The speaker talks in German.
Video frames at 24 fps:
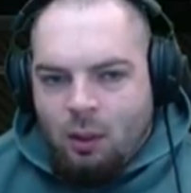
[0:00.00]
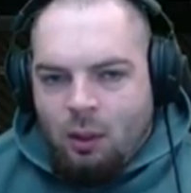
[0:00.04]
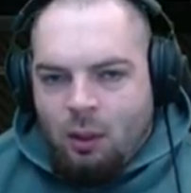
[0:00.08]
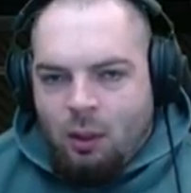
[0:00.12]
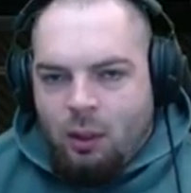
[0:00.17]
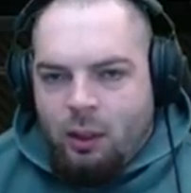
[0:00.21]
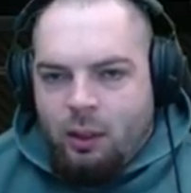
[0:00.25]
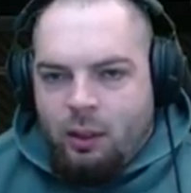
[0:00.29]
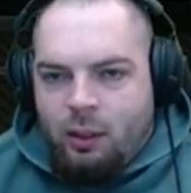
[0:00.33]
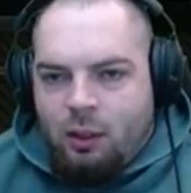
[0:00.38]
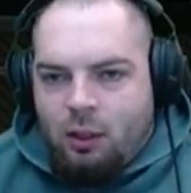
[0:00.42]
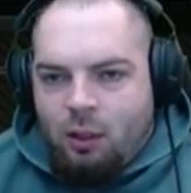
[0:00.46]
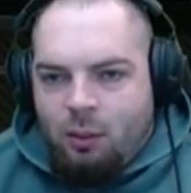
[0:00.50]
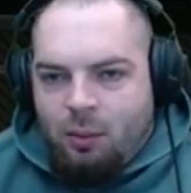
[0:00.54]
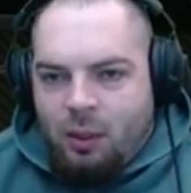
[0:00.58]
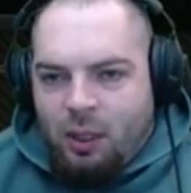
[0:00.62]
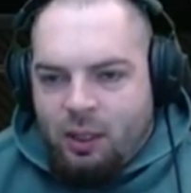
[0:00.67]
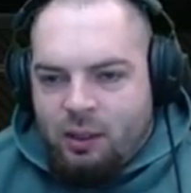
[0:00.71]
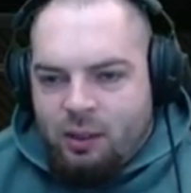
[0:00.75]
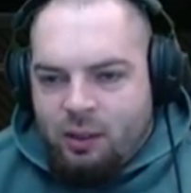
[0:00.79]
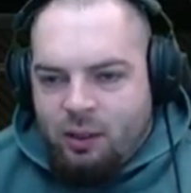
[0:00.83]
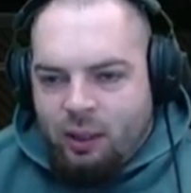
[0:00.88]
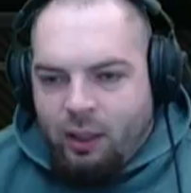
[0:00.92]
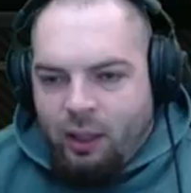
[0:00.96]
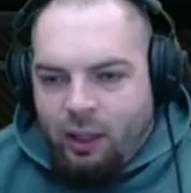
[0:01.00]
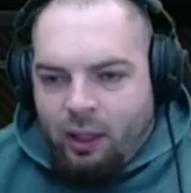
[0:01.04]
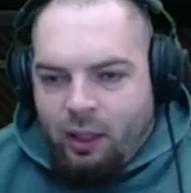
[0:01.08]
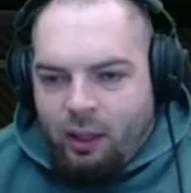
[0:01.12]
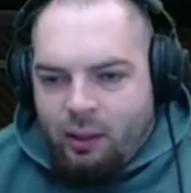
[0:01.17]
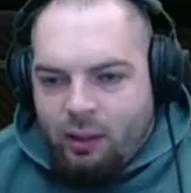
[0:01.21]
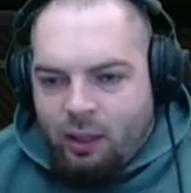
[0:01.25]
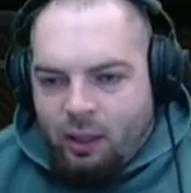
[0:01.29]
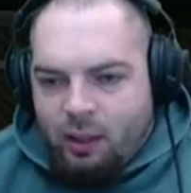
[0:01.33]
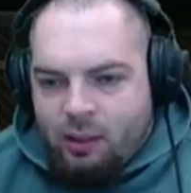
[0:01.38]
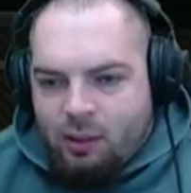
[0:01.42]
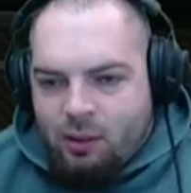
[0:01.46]
Ich komme gleich hinterher.
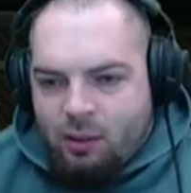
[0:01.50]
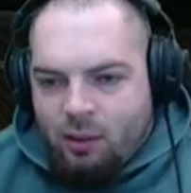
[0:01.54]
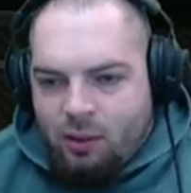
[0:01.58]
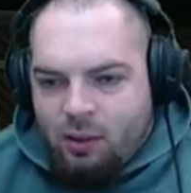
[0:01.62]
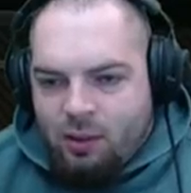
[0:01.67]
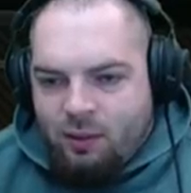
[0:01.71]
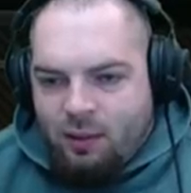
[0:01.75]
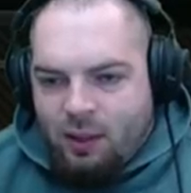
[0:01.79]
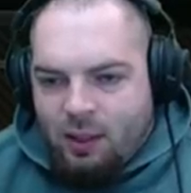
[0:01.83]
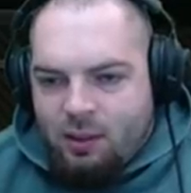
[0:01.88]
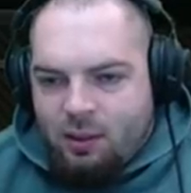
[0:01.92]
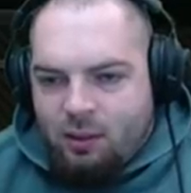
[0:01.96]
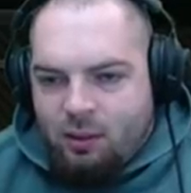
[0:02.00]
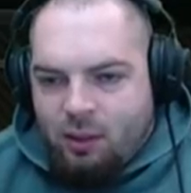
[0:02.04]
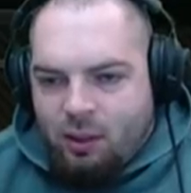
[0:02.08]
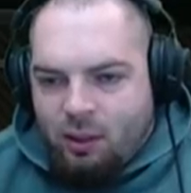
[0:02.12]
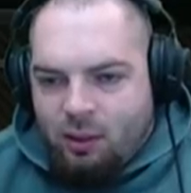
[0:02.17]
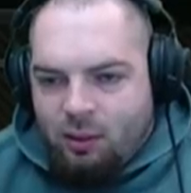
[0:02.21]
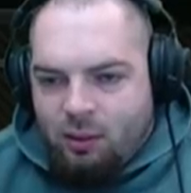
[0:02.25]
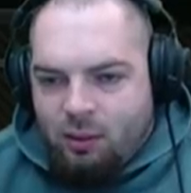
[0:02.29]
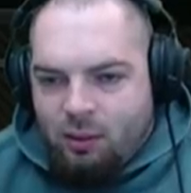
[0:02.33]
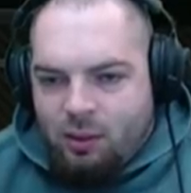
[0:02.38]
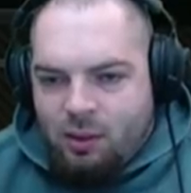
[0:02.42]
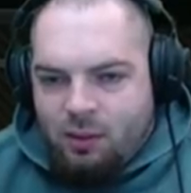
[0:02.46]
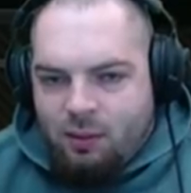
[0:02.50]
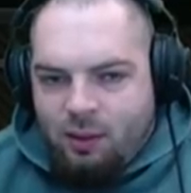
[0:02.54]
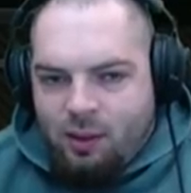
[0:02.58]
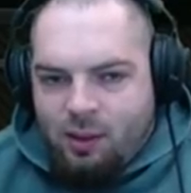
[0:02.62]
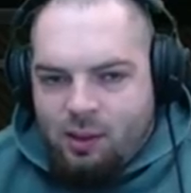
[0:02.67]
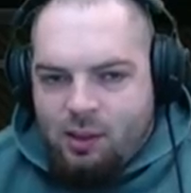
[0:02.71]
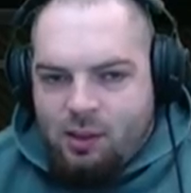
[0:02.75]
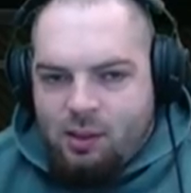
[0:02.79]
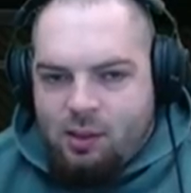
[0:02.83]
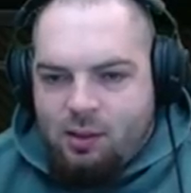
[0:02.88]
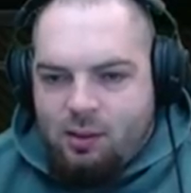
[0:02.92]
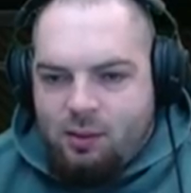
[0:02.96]
Ich esse kurz was und trinke kurz
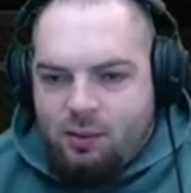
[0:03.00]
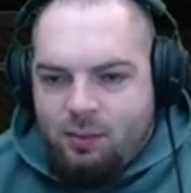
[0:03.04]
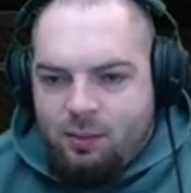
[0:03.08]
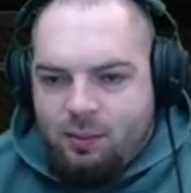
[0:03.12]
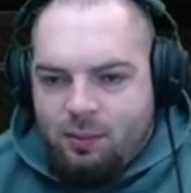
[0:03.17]
was.